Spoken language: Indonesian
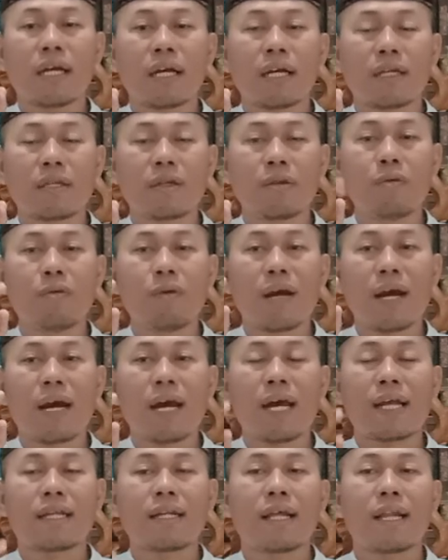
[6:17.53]
kedua
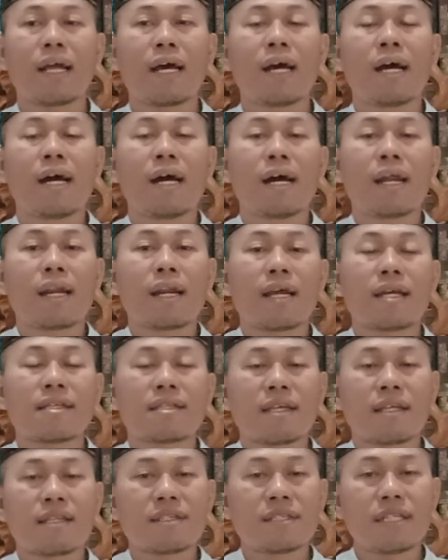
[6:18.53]
adalah
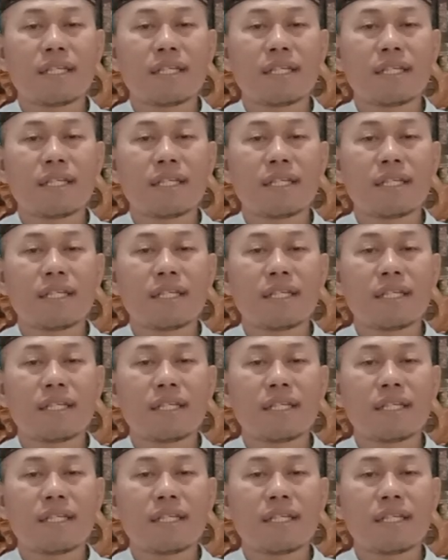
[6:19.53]
rasa